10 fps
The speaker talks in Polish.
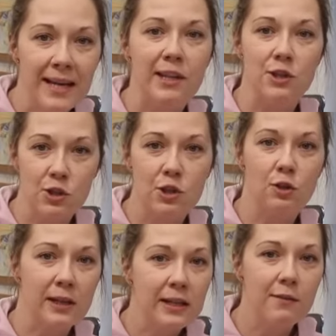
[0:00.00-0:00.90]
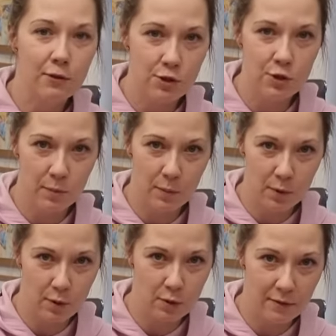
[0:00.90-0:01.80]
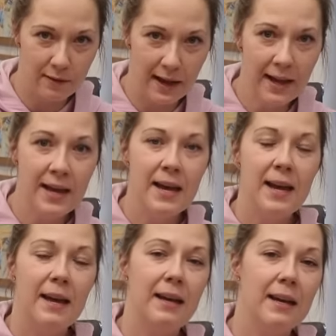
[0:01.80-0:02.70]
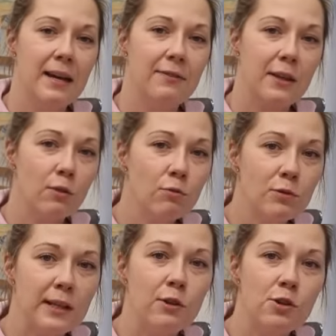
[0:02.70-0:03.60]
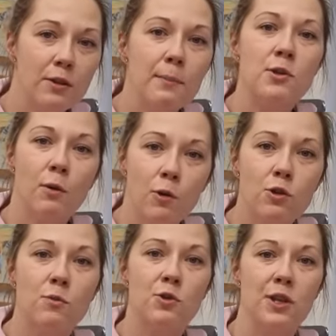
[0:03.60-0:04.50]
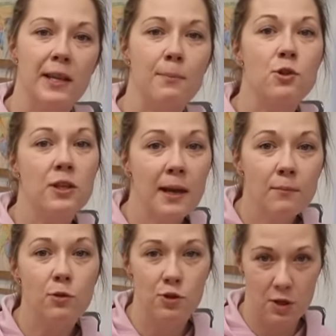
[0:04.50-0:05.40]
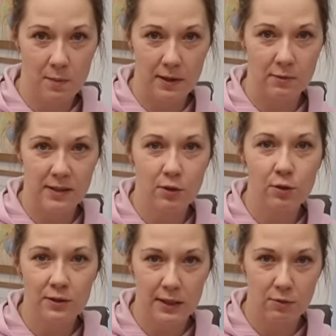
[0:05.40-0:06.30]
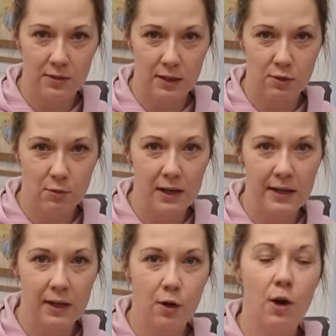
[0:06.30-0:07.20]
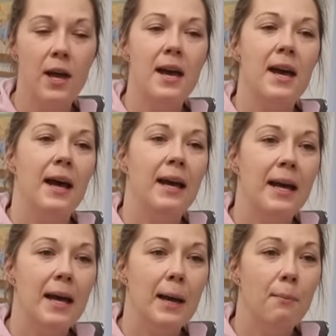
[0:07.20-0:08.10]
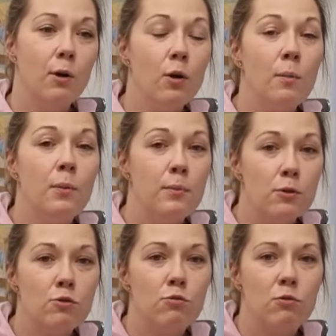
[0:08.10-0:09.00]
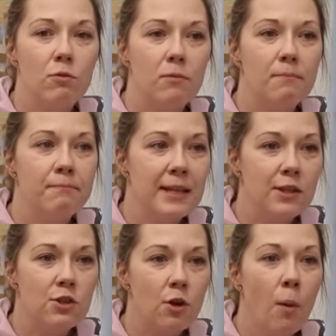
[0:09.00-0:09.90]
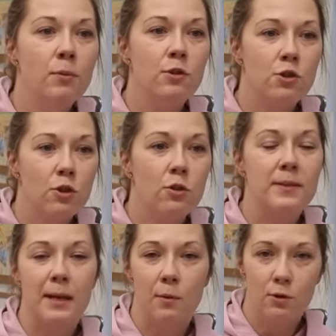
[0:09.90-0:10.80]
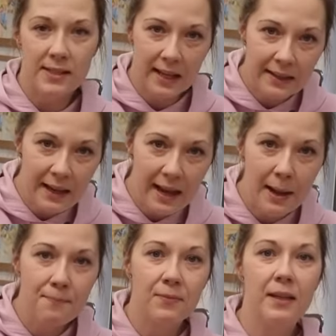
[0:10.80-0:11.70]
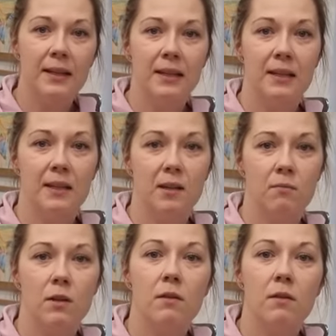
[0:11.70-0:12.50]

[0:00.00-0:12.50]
jakieś jeszcze dolegliwości poporodowe e, w kierunku tego, że one przełożą się na przyjemność czerpaną z tego kontaktu seksualnego. E, mogą po prostu mieć obniżoną samoocenę, e,